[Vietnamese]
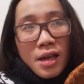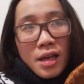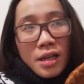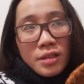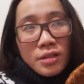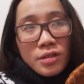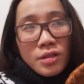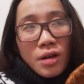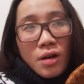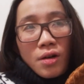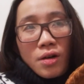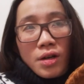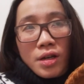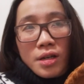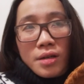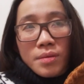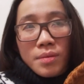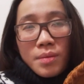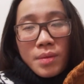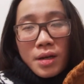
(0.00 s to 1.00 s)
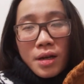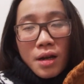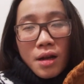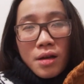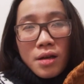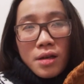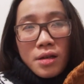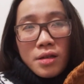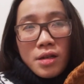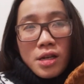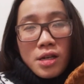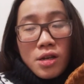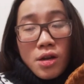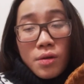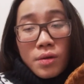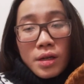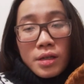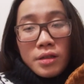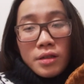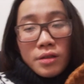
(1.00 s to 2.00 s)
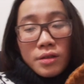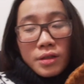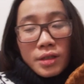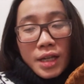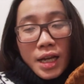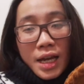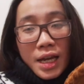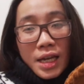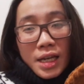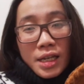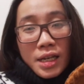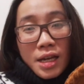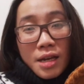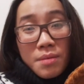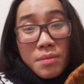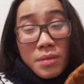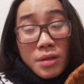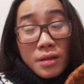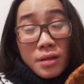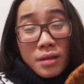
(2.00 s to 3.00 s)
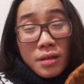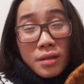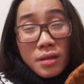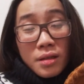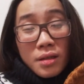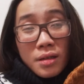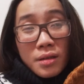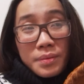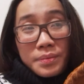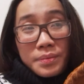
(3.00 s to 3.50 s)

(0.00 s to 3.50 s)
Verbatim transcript: enjoy mình lại đi vô cái trường này để mình